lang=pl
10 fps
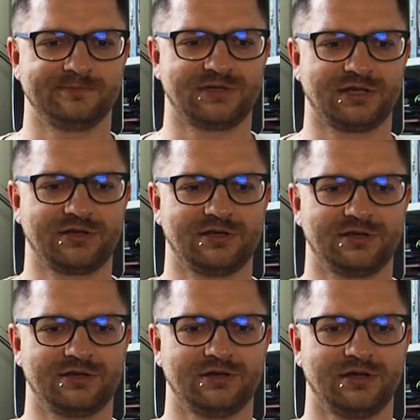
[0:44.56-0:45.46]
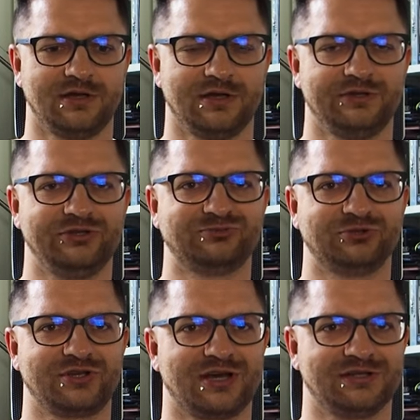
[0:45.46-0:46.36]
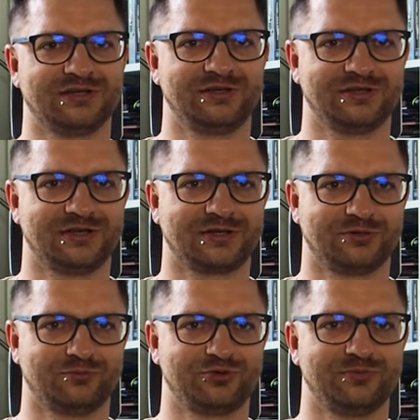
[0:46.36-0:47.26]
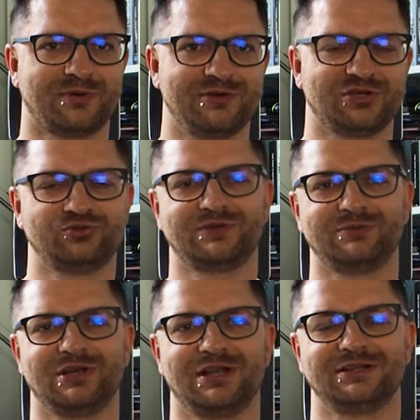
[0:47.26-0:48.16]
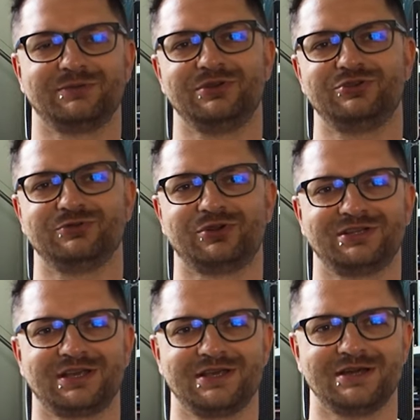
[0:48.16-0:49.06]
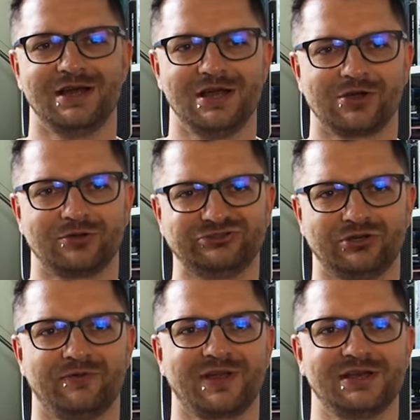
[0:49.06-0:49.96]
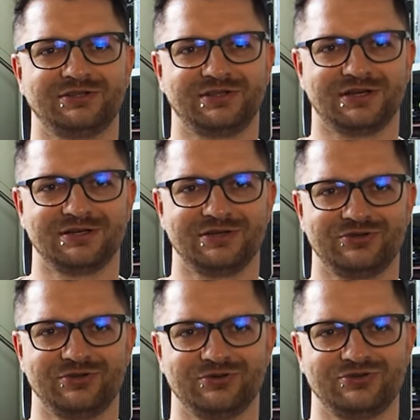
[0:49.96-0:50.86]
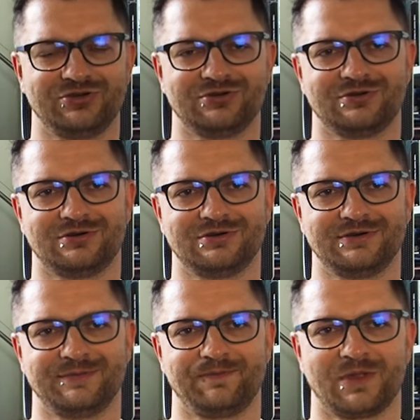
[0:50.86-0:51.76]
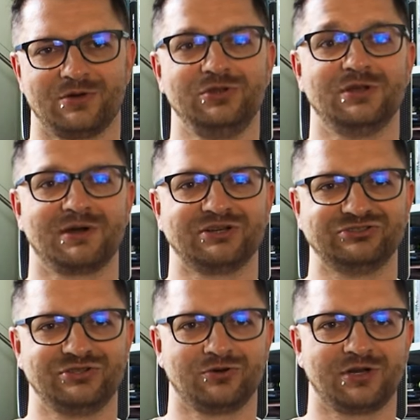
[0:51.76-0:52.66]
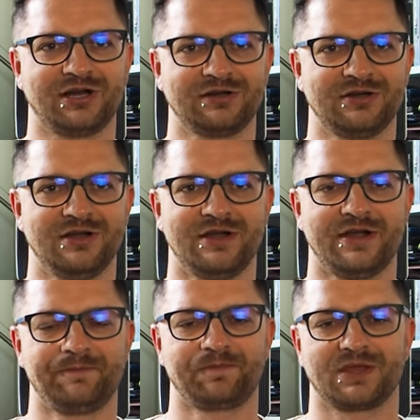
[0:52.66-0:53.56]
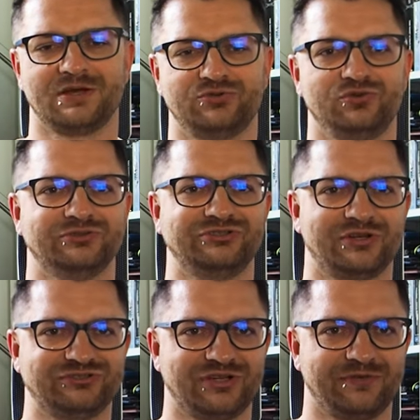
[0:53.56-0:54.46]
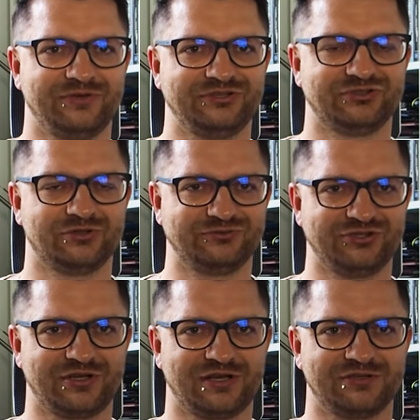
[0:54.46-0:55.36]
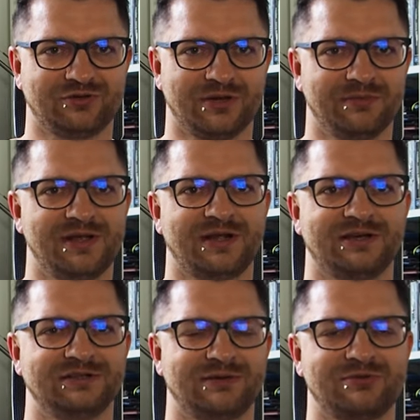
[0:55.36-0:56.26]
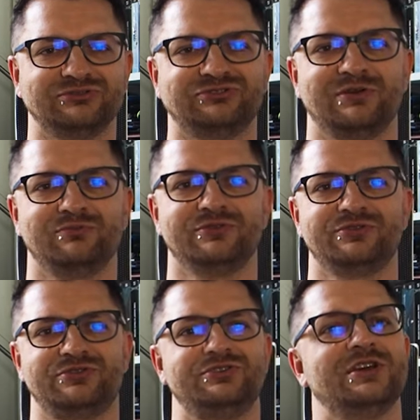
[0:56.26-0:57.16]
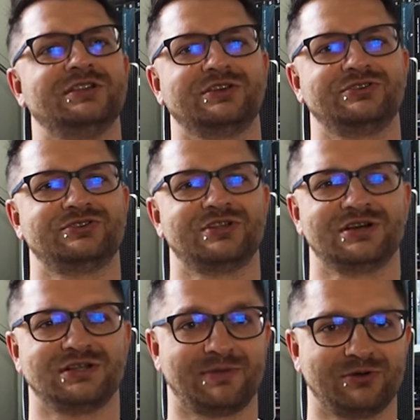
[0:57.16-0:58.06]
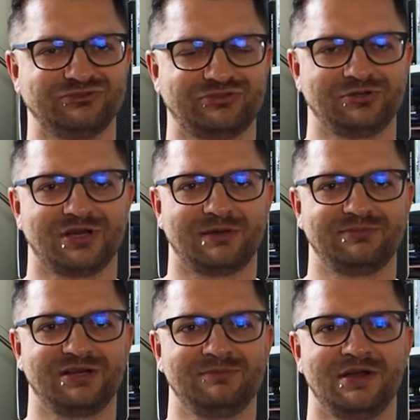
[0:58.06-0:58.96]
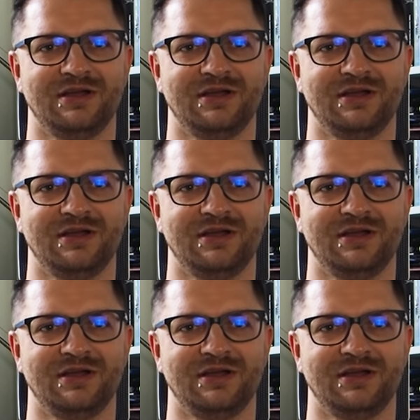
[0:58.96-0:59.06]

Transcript: takie niespotykane. Jednak no, musimy pamiętać, że w tamtych latach mieliśmy trochę takie konsolowe getta, jeśli chodzi o, o inne magazyny o grach, e, czyli o Secret Service, o Top Secret, o Gamblera. Tam konsole były ściśnięte gdzieś na, na paru stronach raptem.